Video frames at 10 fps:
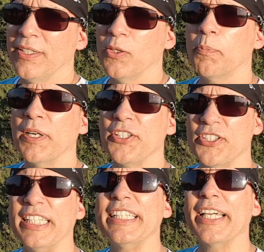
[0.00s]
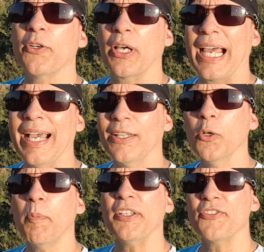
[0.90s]
não pode deixar deteriorar, não
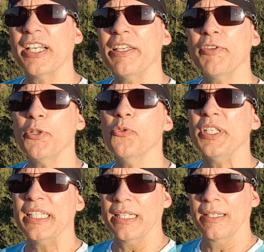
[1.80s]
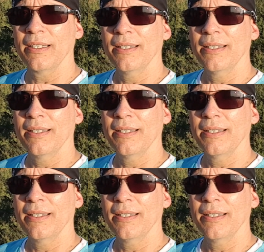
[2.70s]
pode deixar que vire ruína.